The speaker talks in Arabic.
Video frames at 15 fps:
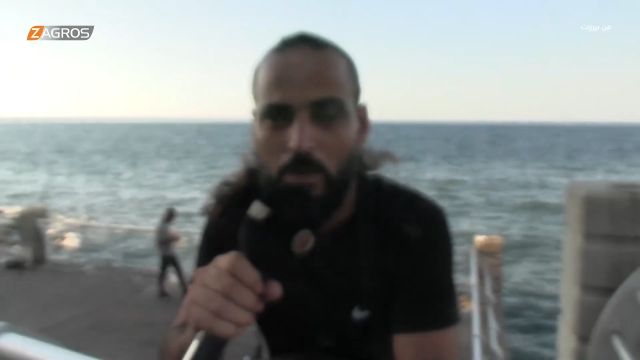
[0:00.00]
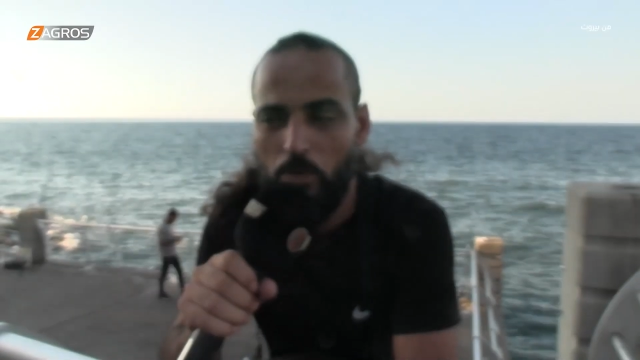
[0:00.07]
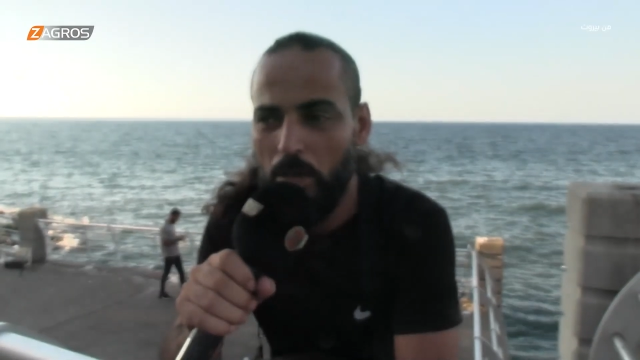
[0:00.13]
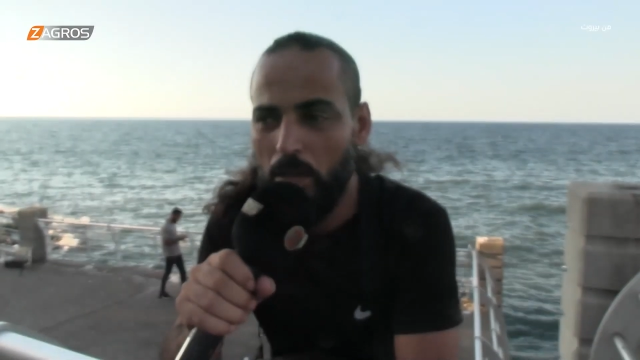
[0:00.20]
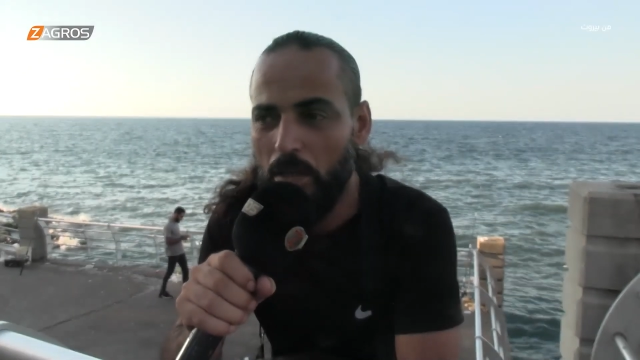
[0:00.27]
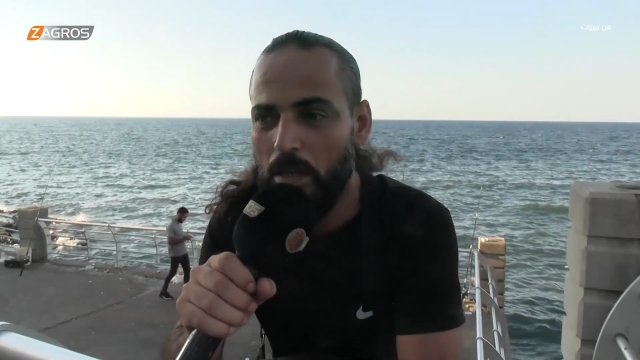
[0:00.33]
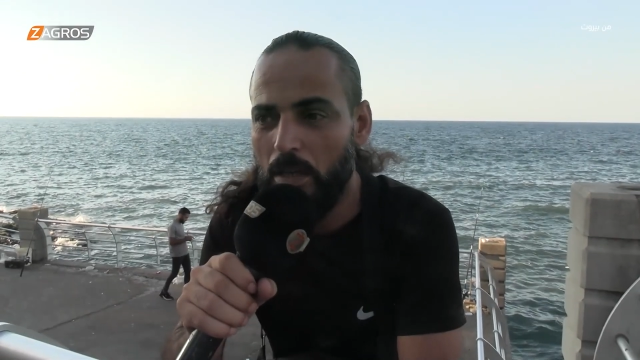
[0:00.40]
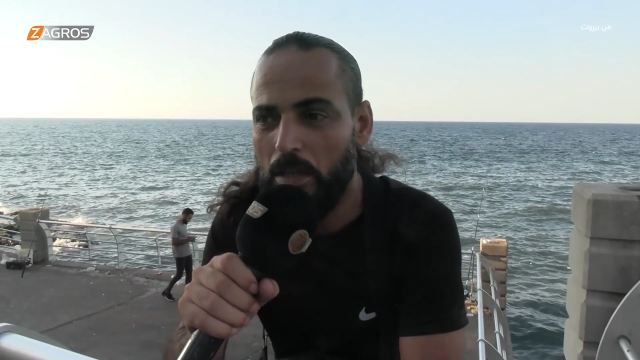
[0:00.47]

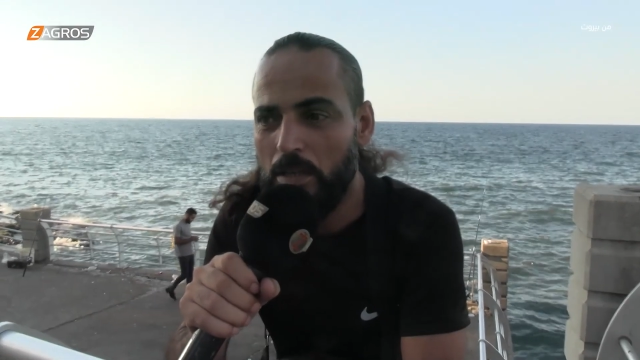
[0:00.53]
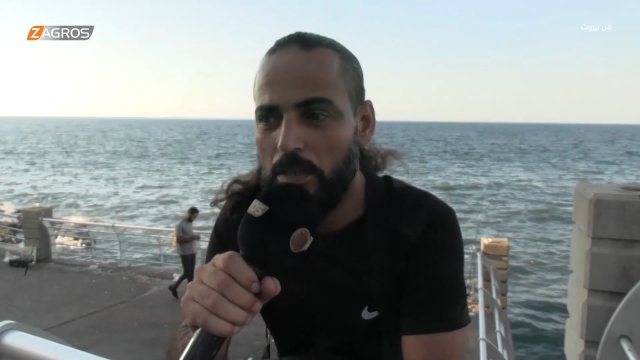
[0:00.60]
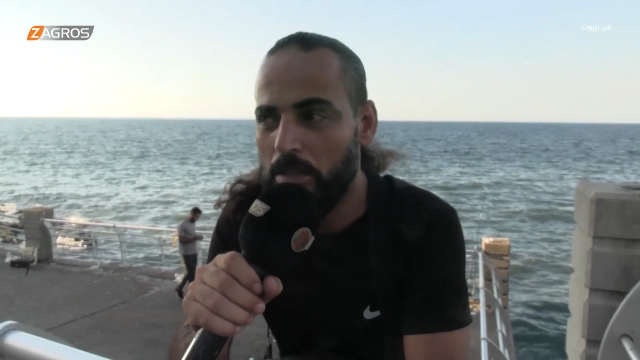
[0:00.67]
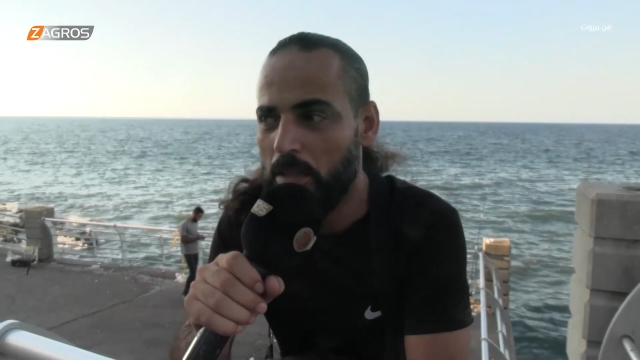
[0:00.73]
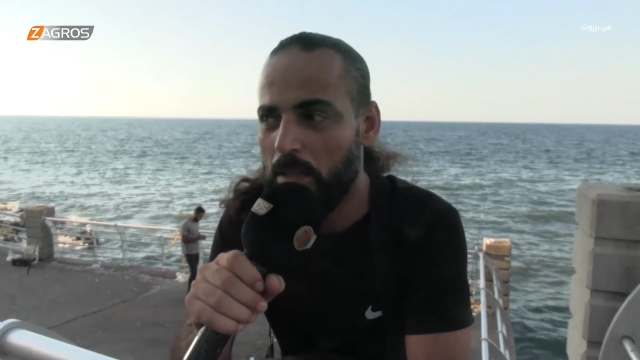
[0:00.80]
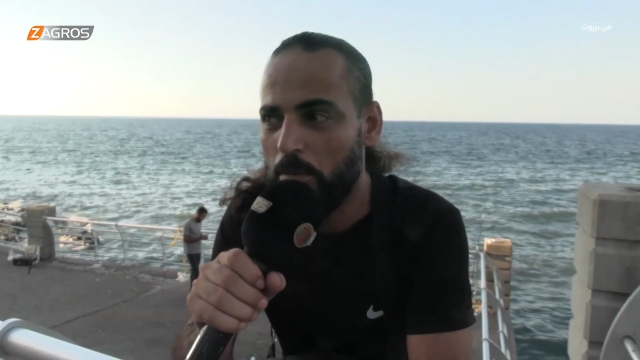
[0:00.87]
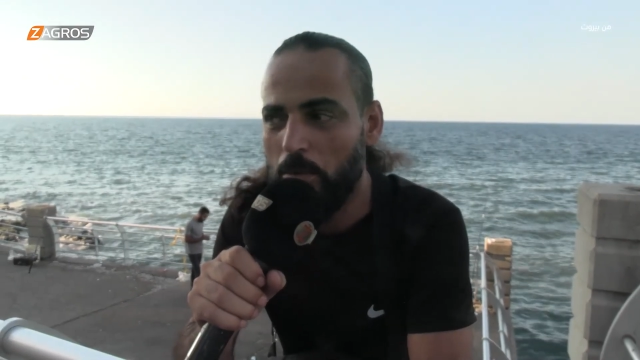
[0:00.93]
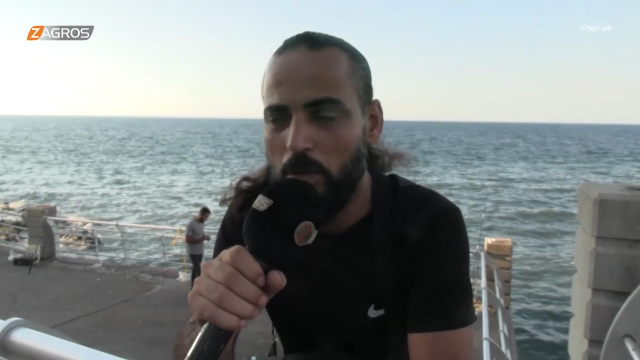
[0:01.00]
والله انا
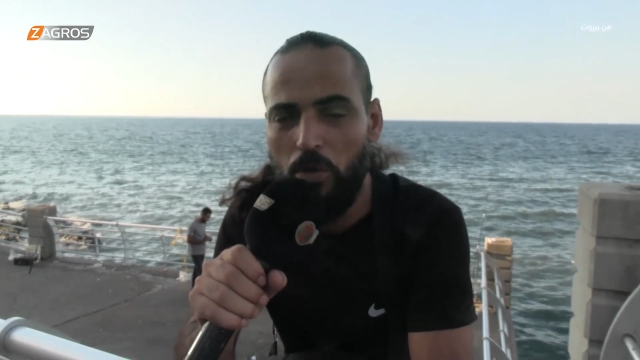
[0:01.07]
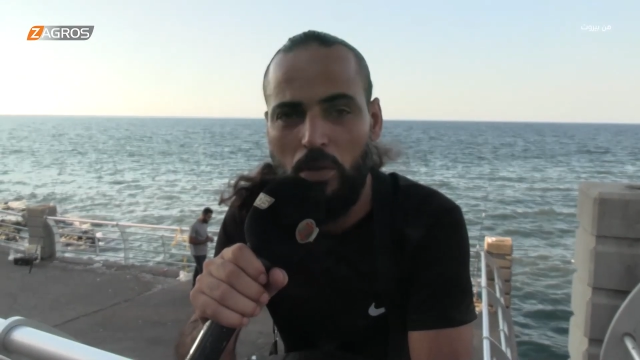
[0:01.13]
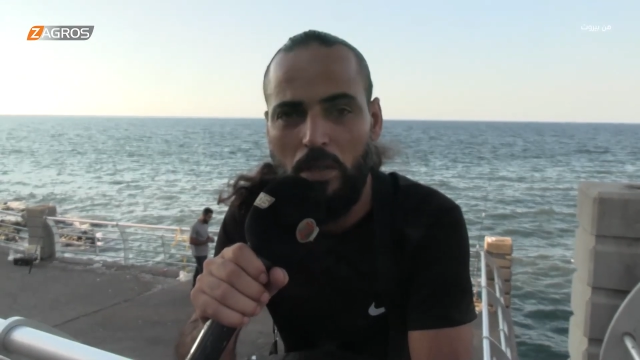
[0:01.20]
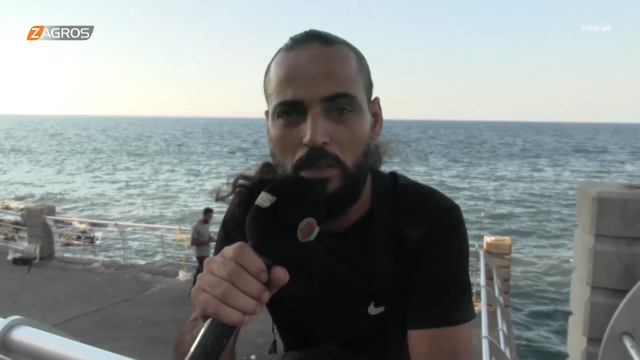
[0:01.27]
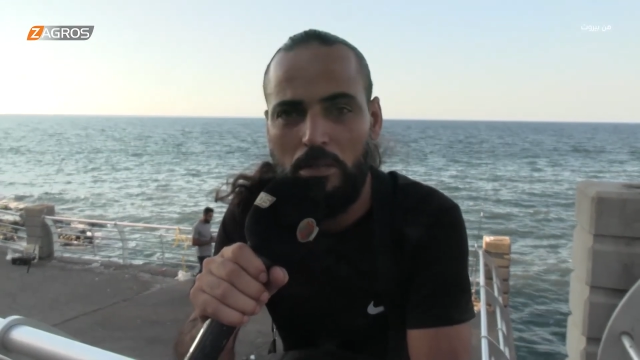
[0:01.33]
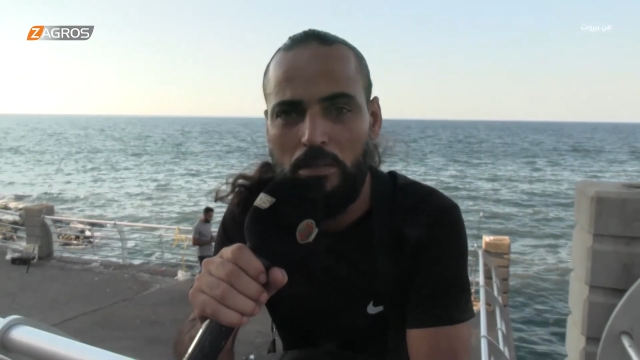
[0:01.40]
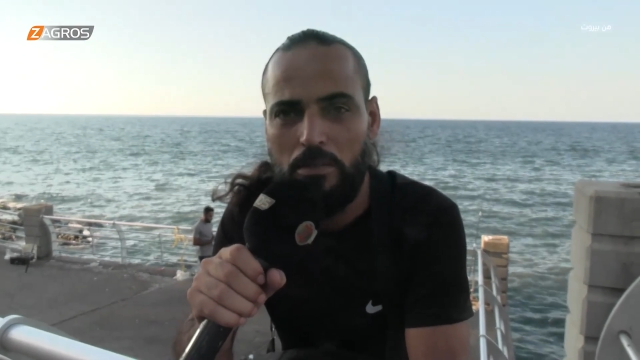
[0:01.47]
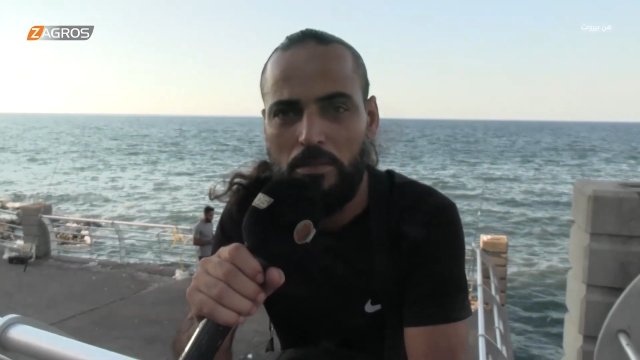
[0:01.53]
عندي اربع
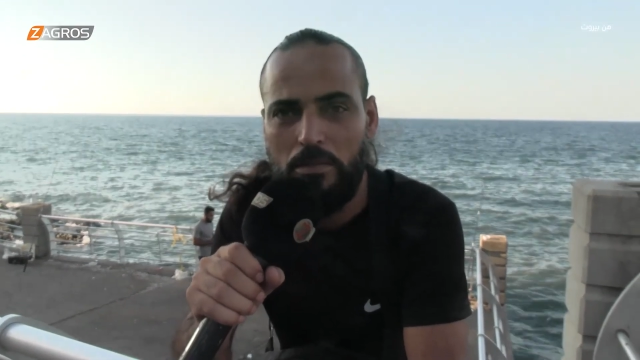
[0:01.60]
اولاد